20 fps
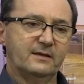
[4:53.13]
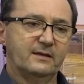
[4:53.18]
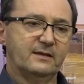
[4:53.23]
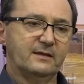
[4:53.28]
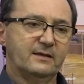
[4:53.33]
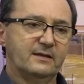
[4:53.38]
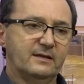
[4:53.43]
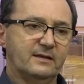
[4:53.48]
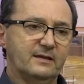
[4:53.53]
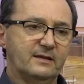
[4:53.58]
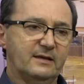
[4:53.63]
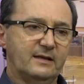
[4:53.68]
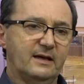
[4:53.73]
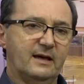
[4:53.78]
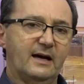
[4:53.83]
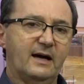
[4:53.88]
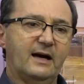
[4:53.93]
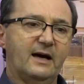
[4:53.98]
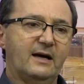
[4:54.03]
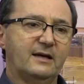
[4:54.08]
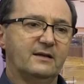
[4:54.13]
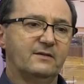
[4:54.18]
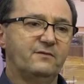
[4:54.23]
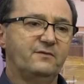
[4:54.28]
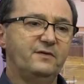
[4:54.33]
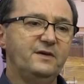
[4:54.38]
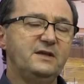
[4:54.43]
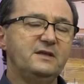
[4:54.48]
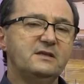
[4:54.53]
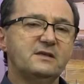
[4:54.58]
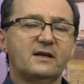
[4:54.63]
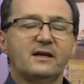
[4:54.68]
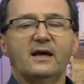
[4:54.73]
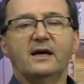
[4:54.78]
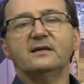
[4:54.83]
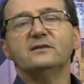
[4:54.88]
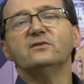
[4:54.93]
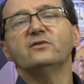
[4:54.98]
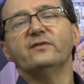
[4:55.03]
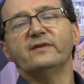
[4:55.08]
é, a R$
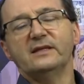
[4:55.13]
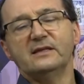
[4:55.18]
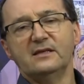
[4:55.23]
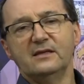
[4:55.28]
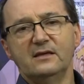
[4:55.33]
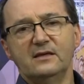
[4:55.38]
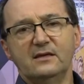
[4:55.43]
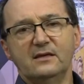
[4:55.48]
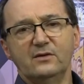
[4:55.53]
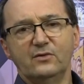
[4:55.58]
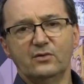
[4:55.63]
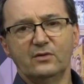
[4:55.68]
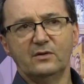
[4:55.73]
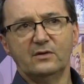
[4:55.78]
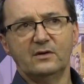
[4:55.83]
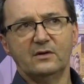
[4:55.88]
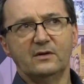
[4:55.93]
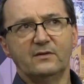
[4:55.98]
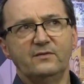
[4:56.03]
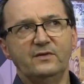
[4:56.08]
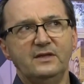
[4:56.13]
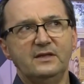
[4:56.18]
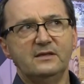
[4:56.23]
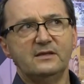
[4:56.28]
20,99.